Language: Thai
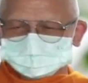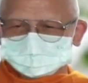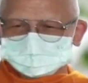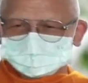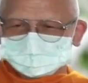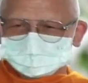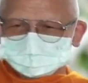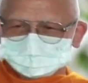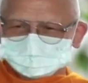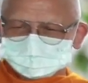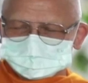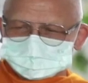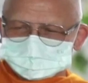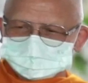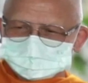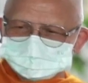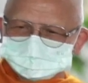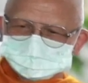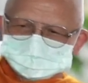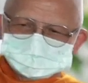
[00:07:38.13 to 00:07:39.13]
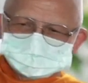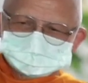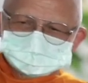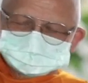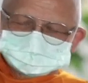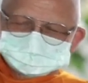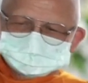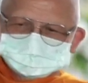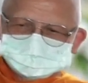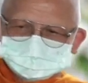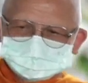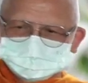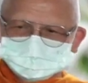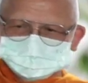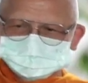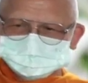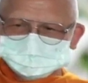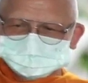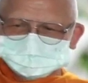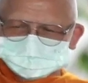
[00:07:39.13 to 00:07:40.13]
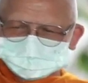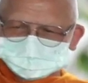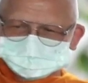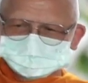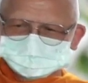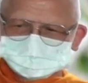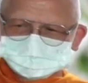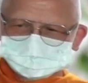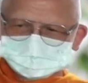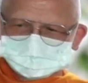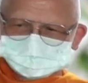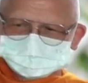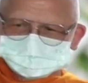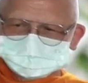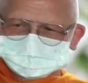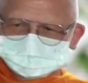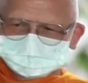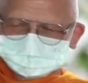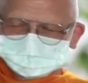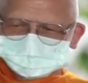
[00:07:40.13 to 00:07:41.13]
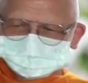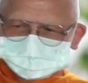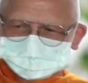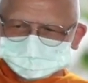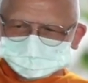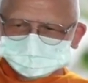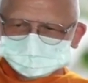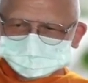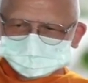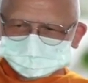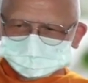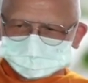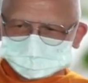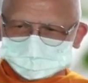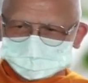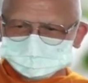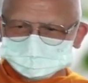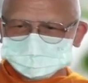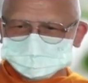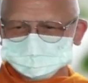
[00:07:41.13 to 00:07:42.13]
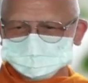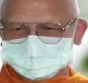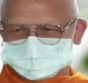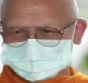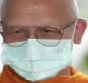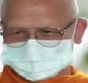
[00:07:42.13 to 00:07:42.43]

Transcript: คำว่าคือมนุษย์ควรค้นหามาให้ได้